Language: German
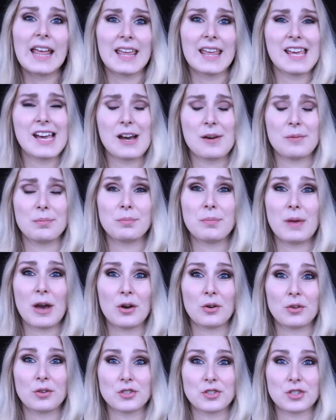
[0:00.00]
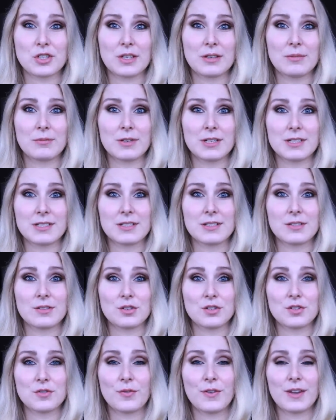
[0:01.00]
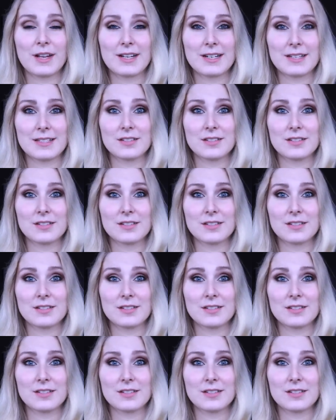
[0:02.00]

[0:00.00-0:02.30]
ihr habt mir auch geschrieben, dass es euch fehlt,